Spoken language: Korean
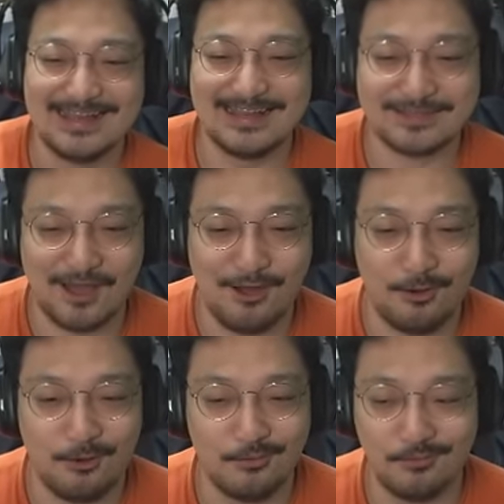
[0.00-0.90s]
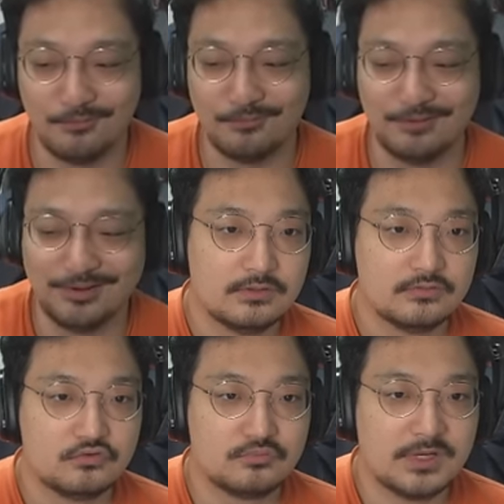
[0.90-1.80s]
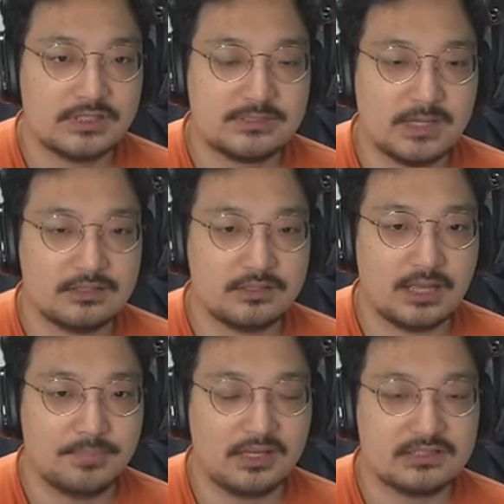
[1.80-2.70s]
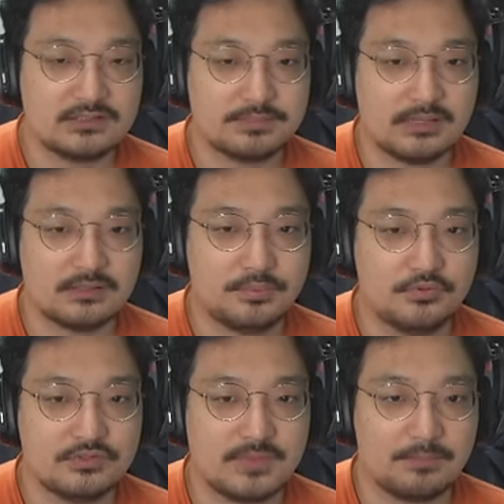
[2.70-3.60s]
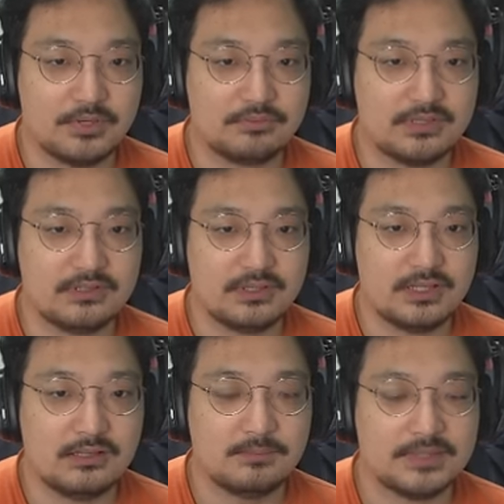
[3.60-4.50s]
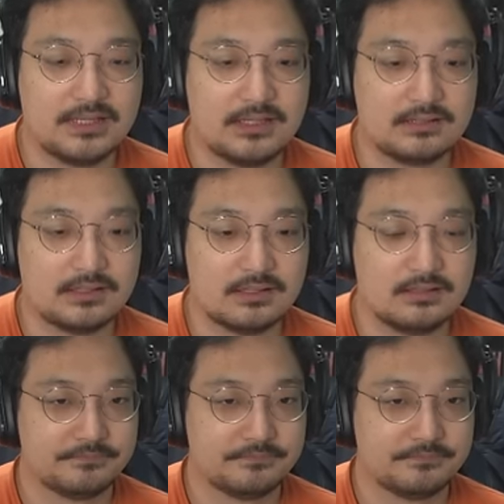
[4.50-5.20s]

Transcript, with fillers: 렛츠 고! 주말 집에 갔더니 아빠가 직접 방금 포도주 맛보라고 했는데 배탈 났대.